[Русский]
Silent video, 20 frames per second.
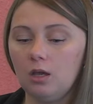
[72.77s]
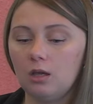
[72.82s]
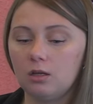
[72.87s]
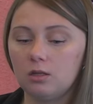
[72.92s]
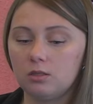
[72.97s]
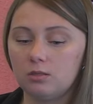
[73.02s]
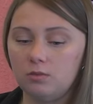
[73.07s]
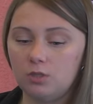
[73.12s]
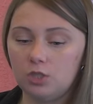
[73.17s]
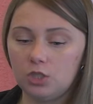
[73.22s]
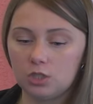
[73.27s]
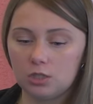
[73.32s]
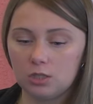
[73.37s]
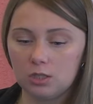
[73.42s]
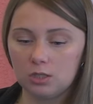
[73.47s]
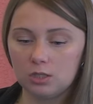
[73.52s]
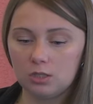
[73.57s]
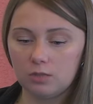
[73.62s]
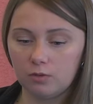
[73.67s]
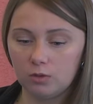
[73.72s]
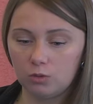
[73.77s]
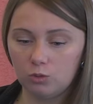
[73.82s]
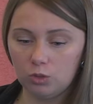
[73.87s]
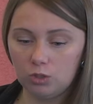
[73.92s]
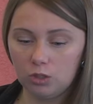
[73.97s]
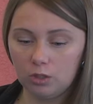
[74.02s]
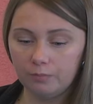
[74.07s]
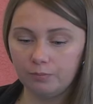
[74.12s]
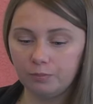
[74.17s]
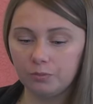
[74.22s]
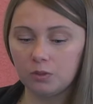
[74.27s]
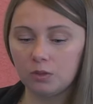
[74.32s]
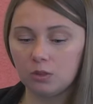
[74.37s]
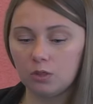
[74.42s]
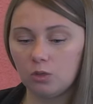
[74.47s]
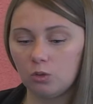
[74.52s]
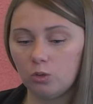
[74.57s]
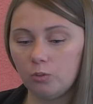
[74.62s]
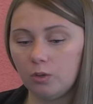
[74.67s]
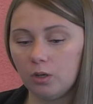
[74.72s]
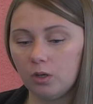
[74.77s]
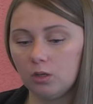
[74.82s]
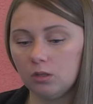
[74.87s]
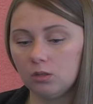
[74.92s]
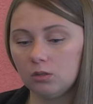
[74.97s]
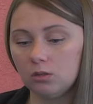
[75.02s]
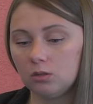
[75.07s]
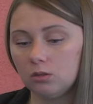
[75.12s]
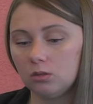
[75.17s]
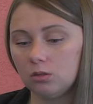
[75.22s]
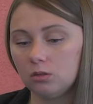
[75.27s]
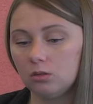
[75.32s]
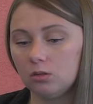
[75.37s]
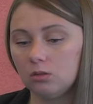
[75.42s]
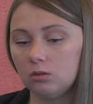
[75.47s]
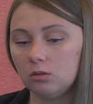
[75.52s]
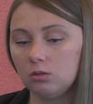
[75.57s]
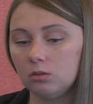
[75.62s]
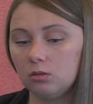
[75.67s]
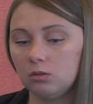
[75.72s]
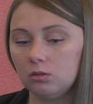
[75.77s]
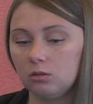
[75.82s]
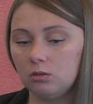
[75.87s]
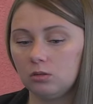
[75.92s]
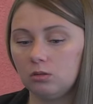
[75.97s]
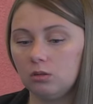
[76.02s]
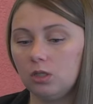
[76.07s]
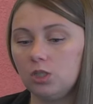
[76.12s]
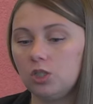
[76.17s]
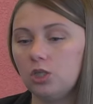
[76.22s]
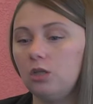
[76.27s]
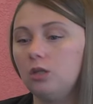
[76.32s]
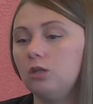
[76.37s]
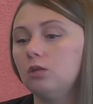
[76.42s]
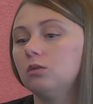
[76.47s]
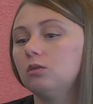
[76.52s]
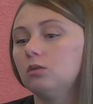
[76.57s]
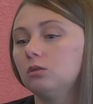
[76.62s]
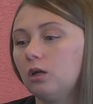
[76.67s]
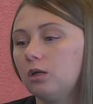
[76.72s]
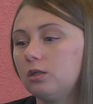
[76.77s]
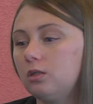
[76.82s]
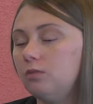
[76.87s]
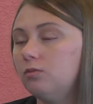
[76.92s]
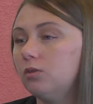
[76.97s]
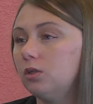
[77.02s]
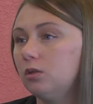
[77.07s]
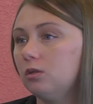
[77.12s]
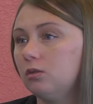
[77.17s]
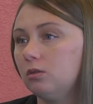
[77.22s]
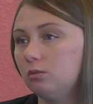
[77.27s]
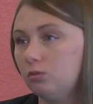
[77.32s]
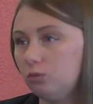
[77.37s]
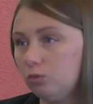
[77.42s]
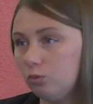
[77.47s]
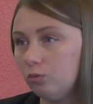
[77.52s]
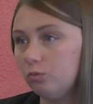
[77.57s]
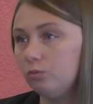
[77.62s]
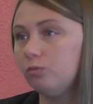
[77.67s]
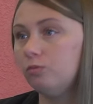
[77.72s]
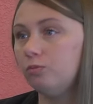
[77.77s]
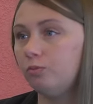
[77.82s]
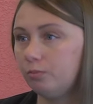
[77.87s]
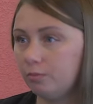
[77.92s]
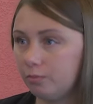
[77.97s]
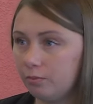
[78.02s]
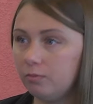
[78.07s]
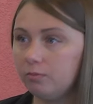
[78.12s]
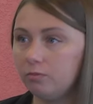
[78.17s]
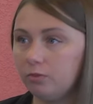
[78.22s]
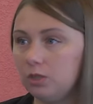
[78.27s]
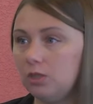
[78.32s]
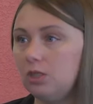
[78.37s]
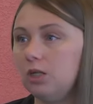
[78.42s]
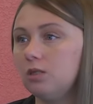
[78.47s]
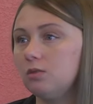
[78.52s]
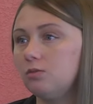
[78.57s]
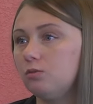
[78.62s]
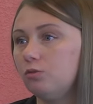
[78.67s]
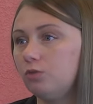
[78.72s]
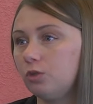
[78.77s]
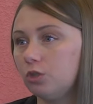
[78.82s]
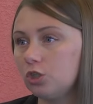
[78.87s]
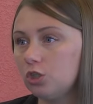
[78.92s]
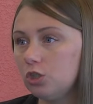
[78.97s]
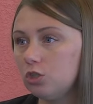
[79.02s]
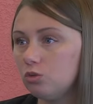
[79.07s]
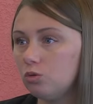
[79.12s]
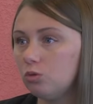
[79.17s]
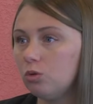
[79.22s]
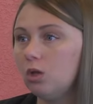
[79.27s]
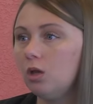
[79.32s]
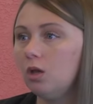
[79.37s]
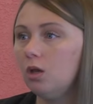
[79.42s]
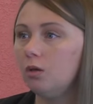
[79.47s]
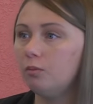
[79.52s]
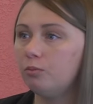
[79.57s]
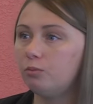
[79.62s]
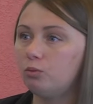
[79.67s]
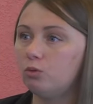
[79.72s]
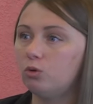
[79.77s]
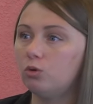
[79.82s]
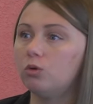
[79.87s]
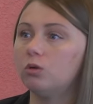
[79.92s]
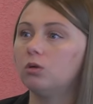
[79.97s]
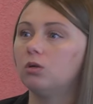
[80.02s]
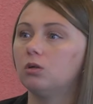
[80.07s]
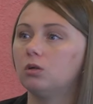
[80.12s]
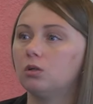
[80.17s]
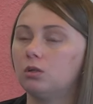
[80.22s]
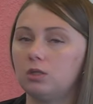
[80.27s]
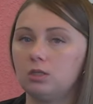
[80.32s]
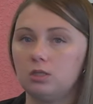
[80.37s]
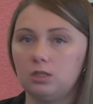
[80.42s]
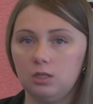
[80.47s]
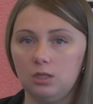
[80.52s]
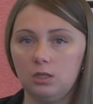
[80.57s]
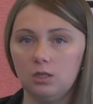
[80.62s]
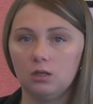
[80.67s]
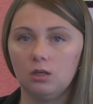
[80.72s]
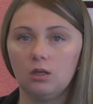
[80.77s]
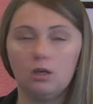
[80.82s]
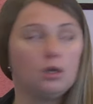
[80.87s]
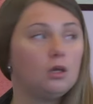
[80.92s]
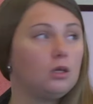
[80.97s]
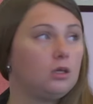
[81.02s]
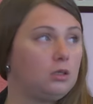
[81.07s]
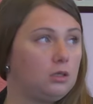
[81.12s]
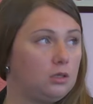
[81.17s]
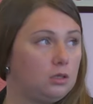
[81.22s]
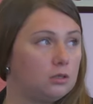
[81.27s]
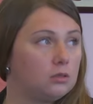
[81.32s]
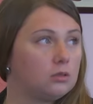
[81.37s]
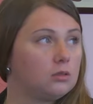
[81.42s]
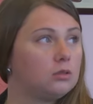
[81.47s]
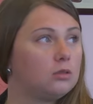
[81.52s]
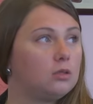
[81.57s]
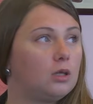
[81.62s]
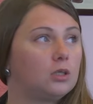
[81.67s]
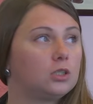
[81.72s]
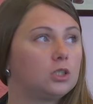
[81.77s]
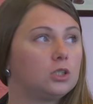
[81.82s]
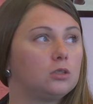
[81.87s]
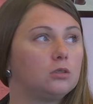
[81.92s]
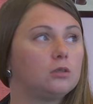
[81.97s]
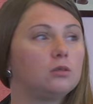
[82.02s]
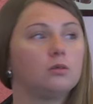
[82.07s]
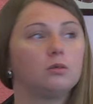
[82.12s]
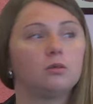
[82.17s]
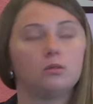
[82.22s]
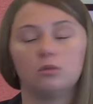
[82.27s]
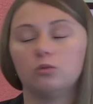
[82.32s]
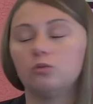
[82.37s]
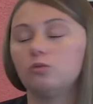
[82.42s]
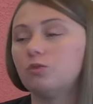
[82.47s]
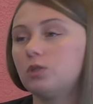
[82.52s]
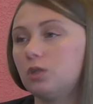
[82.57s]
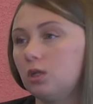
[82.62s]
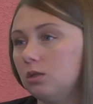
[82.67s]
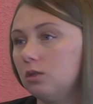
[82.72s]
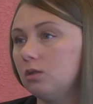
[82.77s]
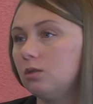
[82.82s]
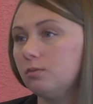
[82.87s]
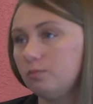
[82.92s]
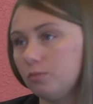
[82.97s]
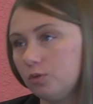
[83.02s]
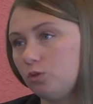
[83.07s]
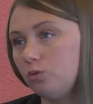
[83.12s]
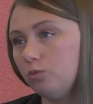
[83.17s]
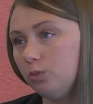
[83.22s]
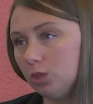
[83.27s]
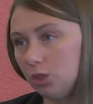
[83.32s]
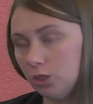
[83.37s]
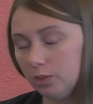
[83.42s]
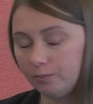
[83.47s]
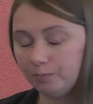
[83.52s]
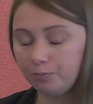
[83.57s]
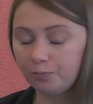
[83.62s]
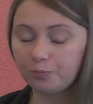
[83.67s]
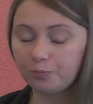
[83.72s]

А с 2016 года Роба э, начали активно ну, внедрять свою франшизу по России и также ну, в странах зарубежья.